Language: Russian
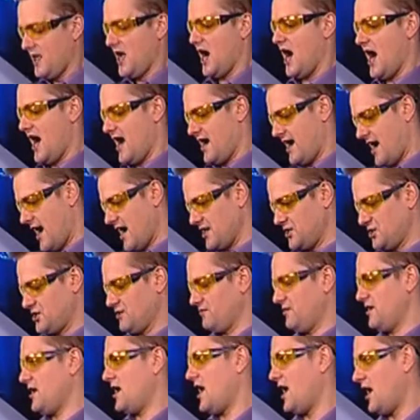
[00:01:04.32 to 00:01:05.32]

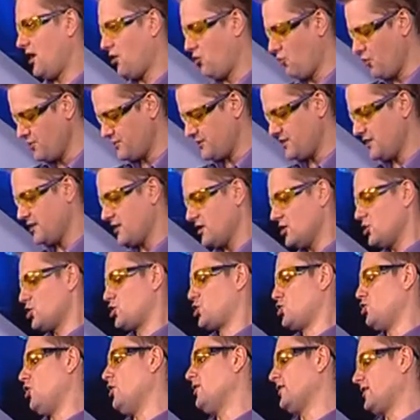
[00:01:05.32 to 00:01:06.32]
оранжевый охотник,
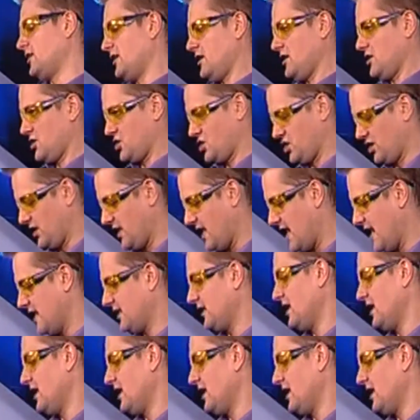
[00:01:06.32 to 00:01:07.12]
желтый желает